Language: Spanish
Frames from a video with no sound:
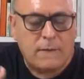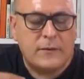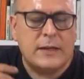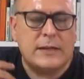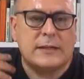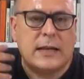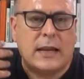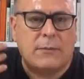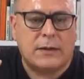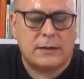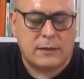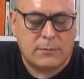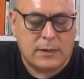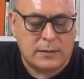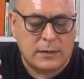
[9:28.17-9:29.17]
ya sea la
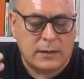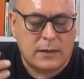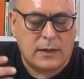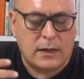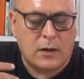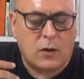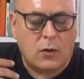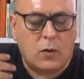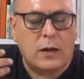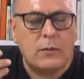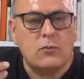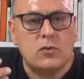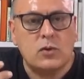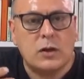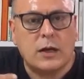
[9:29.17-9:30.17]
matemática o la
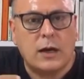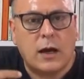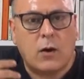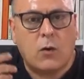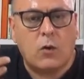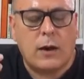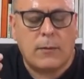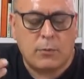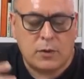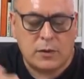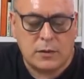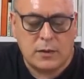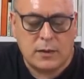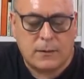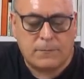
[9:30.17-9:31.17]
música o la
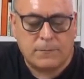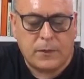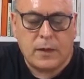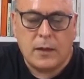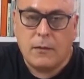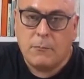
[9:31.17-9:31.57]
poesía.